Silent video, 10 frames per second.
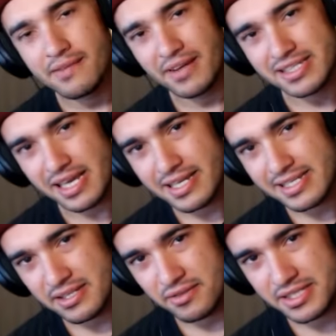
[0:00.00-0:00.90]
e vai sair
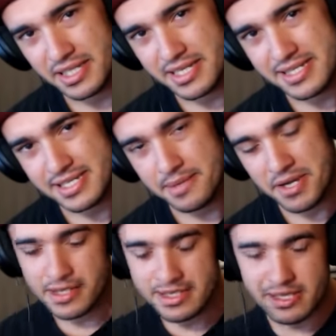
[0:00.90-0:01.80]
esse negocinho aqui em
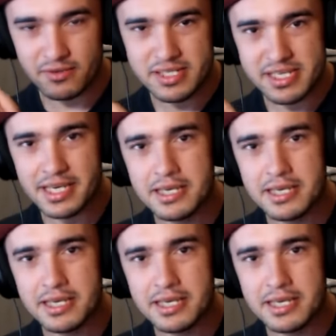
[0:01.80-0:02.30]
cima e essa coisinha